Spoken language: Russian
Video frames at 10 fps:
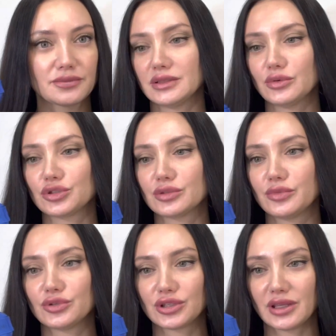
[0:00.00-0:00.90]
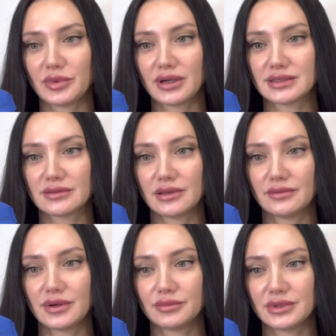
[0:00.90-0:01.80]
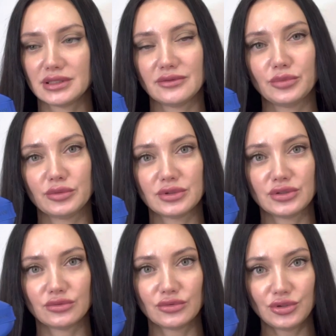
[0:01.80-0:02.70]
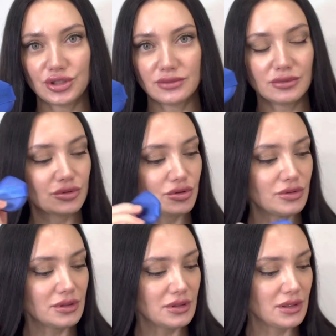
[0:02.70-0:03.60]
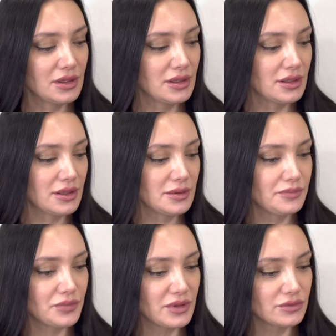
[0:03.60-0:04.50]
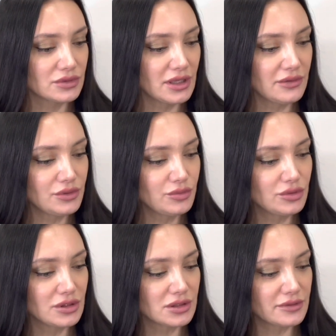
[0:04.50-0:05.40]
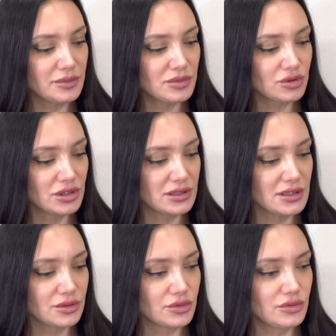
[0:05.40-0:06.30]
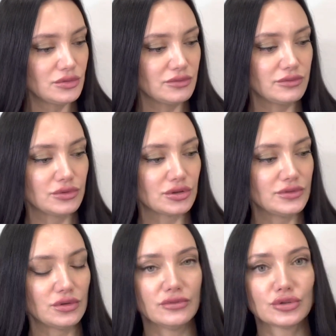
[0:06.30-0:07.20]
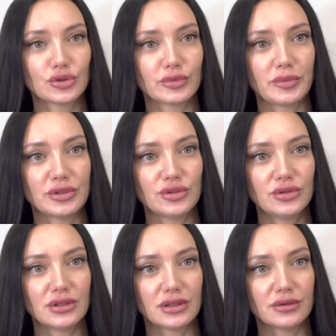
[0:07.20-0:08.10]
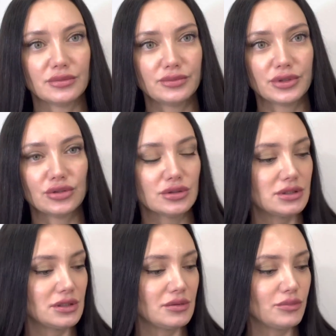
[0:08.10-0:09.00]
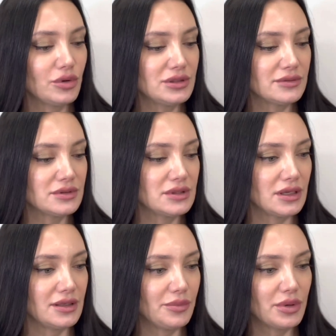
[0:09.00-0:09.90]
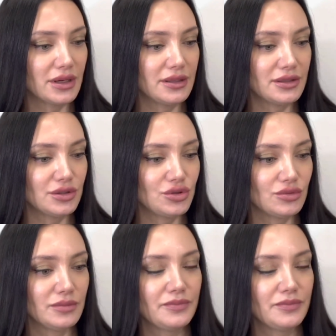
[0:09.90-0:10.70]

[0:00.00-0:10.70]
Такой же спонжик я показывала вам, если вы помните, у Гуччи Кушона. И вот я его не буду открывать, потому что если открою, уже все воздух попадет и придется им пользоваться, а я пока не хочу.